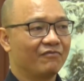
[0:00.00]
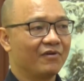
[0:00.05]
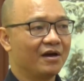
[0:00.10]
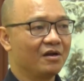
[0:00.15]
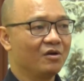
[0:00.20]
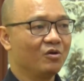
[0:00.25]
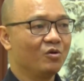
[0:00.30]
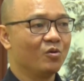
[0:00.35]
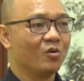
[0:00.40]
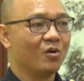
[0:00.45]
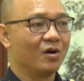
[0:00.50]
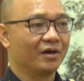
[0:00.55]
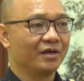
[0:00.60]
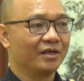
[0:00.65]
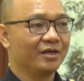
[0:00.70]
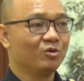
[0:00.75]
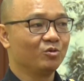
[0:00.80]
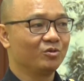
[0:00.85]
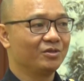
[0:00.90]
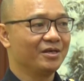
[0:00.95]
phân
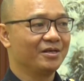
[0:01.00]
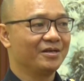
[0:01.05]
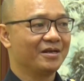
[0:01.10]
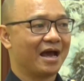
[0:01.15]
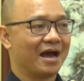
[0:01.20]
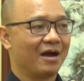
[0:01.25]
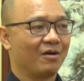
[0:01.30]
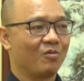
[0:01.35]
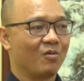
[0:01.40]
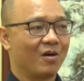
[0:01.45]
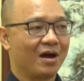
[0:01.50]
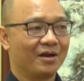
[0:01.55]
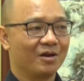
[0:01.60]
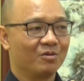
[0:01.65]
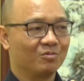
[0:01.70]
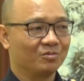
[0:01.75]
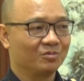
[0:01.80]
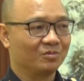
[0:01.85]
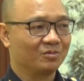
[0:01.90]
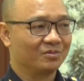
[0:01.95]
luồng ưu tiên hàng hóa
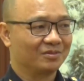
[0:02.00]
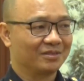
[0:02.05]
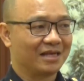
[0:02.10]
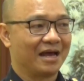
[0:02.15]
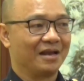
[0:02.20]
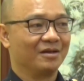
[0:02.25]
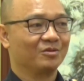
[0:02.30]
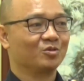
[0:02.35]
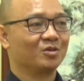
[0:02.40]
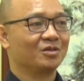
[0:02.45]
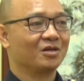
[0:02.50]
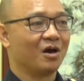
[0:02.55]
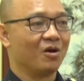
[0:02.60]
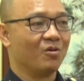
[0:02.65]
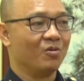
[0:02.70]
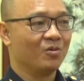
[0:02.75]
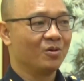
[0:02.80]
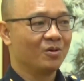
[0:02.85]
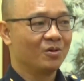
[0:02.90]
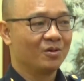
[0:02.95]
nông sản xuất khẩu